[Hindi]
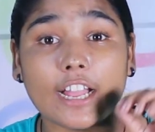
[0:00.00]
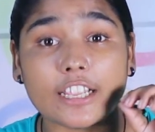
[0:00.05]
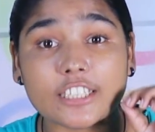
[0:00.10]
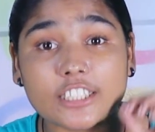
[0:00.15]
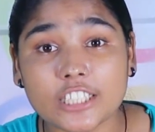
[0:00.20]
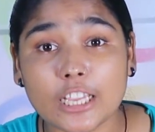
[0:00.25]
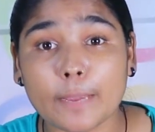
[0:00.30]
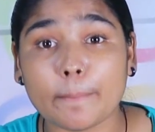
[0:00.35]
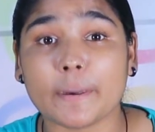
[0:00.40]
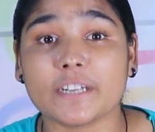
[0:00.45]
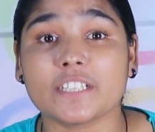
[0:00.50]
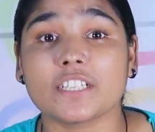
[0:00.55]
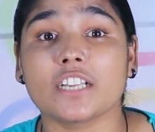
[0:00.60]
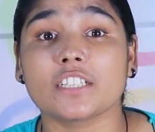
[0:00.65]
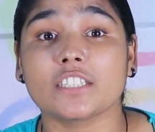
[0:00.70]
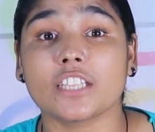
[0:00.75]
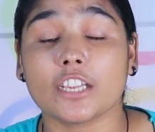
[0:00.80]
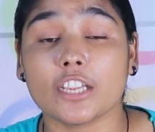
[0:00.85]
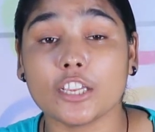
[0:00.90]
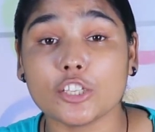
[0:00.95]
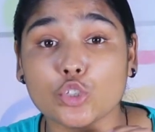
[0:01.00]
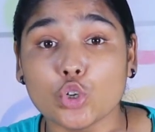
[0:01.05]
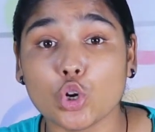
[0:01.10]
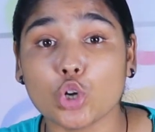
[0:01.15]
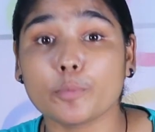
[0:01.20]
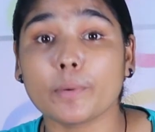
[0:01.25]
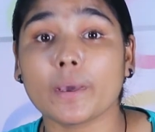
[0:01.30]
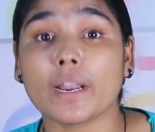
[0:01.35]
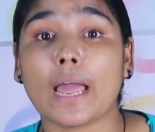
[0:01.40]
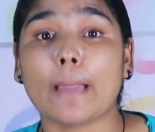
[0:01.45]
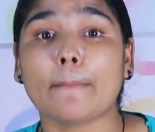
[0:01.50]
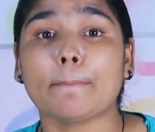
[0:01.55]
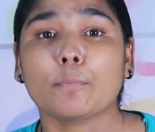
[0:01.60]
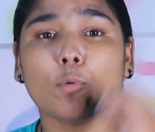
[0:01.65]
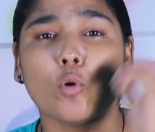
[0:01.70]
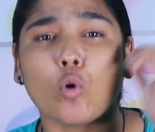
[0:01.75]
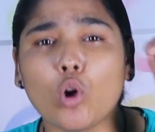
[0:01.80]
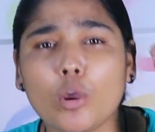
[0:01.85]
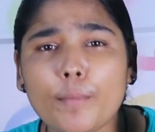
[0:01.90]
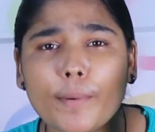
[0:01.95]
अस्सी परसेंट तक की छूट पर आप
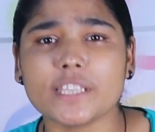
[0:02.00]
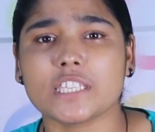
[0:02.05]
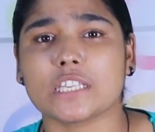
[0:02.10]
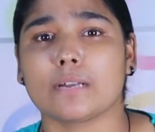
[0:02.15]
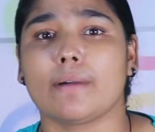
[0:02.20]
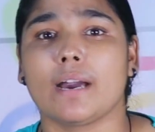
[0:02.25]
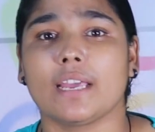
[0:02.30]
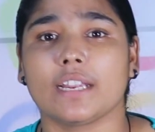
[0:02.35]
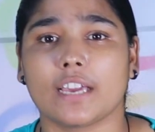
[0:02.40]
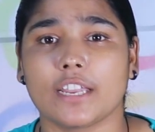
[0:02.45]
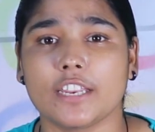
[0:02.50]
कोई भी सामान